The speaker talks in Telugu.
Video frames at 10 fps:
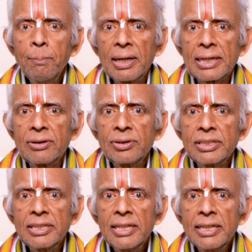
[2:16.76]
పలకడం
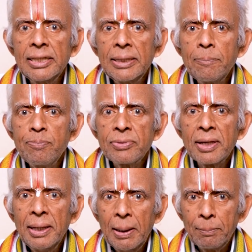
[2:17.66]
అంత తెలియకండి
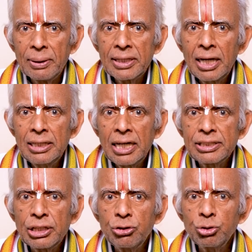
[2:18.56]
పెదాలు ఇలా
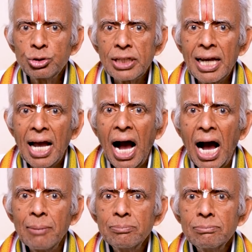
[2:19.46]
తెరుచుకుంటాయి ఆ
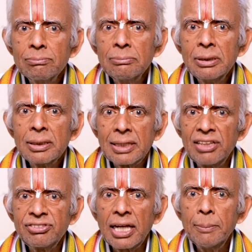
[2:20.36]

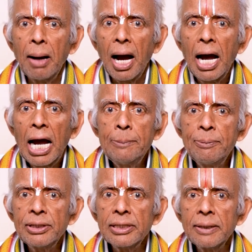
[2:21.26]
కలిశాయి మా
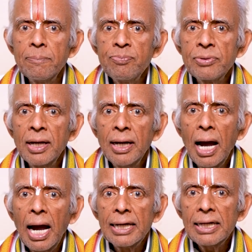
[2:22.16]
అయిపోయింది
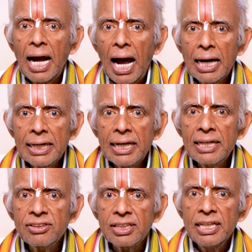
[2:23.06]
ఇలా అనగా
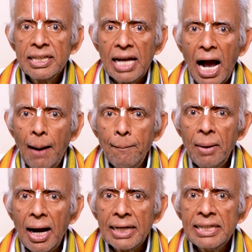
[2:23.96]
ఈ
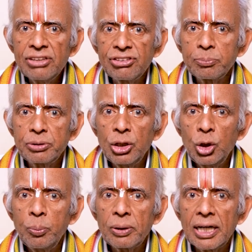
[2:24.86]
అమ్మ అనే శబ్దం
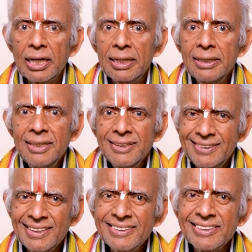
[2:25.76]
లోపల
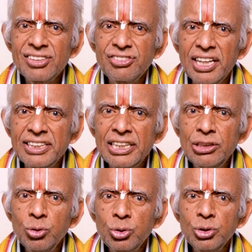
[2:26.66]
ఎంత
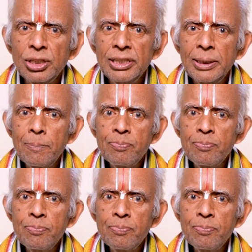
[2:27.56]
చైతన్యం ఉంటుందండి